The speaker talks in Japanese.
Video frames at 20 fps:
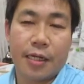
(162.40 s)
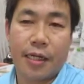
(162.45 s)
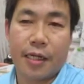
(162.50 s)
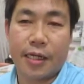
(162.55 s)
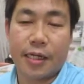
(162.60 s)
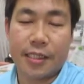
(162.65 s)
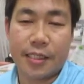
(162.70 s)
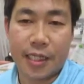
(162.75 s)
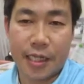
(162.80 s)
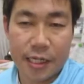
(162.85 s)

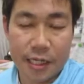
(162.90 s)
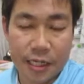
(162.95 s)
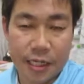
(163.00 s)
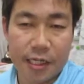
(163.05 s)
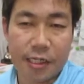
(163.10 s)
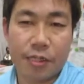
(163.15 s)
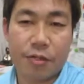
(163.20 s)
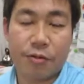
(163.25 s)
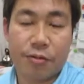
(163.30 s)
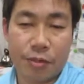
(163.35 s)
え前
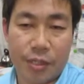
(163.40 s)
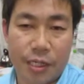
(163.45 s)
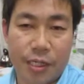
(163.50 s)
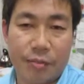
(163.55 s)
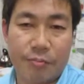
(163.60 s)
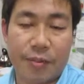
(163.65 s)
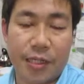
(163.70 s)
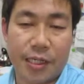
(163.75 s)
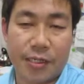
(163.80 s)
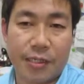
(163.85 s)
輪後
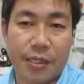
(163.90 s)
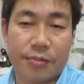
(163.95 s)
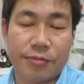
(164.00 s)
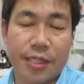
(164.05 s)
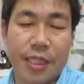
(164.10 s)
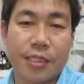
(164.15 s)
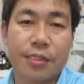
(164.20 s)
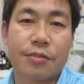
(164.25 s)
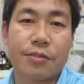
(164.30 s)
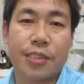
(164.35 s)
輪、まあ、
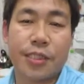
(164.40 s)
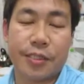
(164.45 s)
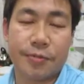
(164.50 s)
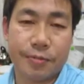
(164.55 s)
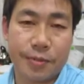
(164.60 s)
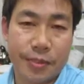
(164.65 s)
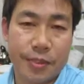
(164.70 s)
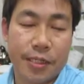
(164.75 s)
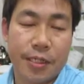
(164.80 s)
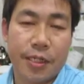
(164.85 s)
2つの
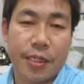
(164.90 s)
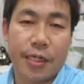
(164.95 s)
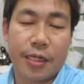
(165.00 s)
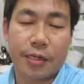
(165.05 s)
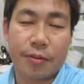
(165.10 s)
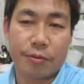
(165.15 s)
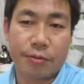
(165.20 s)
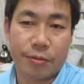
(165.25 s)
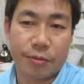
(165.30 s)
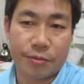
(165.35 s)
チーム、
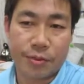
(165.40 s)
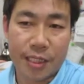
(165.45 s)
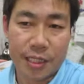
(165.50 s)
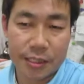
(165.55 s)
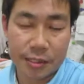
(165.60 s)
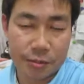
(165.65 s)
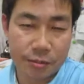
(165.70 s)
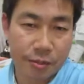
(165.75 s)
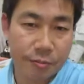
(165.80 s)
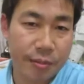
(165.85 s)
えこの
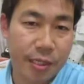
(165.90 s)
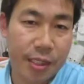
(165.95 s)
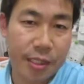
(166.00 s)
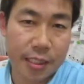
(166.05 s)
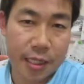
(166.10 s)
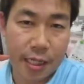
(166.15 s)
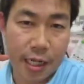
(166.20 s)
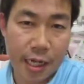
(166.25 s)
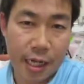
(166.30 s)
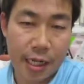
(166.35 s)
2つの組み合わ
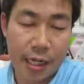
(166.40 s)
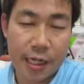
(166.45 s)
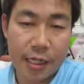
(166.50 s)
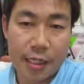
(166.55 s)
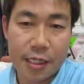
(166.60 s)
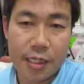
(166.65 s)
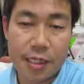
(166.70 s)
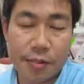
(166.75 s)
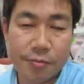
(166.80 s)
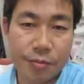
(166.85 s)
せが
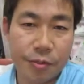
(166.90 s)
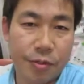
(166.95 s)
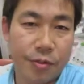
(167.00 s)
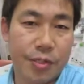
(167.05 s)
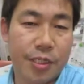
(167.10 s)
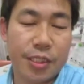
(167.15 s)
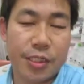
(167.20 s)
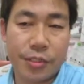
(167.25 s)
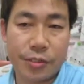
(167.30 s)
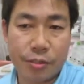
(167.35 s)
いつ
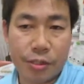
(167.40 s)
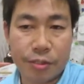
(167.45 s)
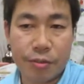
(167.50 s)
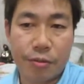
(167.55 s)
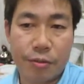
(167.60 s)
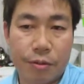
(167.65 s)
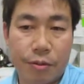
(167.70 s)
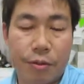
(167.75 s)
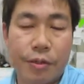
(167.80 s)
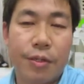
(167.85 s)
も一緒に
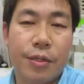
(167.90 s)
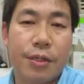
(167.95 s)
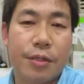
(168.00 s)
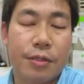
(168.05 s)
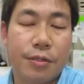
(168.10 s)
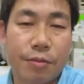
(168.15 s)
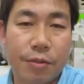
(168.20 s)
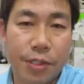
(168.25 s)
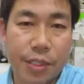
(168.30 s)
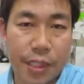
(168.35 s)
こ
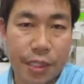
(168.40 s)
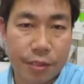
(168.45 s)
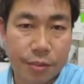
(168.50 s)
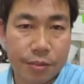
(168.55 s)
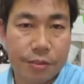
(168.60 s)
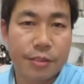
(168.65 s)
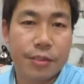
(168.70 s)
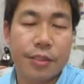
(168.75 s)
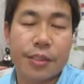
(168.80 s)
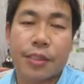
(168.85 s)
う動いてい
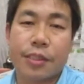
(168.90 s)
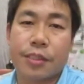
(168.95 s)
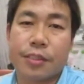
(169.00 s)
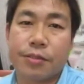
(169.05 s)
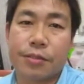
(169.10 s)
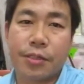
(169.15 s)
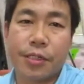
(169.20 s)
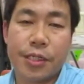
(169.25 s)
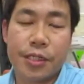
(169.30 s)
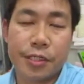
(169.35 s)
く、え
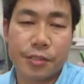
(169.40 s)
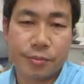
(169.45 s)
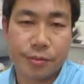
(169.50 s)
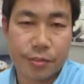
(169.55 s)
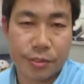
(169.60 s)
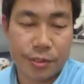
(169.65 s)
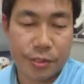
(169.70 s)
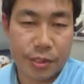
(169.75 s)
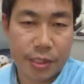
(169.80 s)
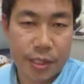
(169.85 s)
そういう
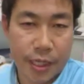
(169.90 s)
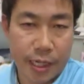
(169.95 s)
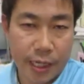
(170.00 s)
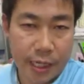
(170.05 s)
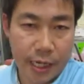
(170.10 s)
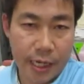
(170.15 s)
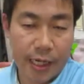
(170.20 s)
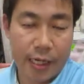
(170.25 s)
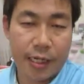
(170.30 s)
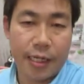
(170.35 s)
リズムを作りなが
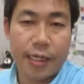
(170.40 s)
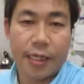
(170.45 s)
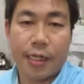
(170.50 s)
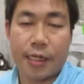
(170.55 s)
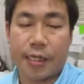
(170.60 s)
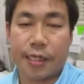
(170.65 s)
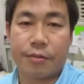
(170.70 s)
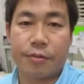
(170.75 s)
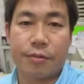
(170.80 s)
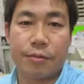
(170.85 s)
ら
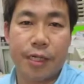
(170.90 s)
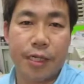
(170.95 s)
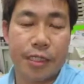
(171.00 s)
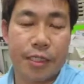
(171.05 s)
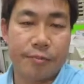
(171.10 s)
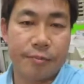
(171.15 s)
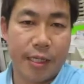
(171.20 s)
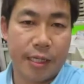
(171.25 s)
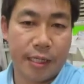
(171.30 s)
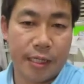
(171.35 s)
やっていくのが
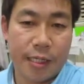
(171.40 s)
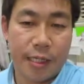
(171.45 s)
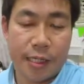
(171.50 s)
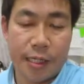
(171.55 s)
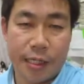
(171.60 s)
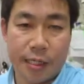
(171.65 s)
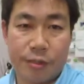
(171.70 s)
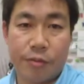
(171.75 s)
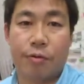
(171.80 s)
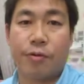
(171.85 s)
一番
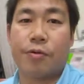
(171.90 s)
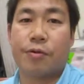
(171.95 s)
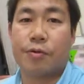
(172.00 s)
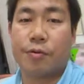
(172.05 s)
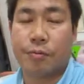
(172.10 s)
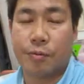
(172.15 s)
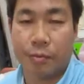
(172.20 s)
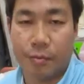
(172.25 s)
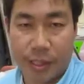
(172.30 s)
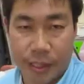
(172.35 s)
いいと
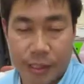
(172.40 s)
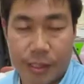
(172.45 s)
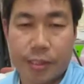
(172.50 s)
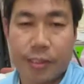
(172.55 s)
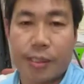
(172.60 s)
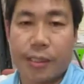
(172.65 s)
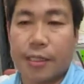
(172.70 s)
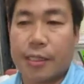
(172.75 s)
思います。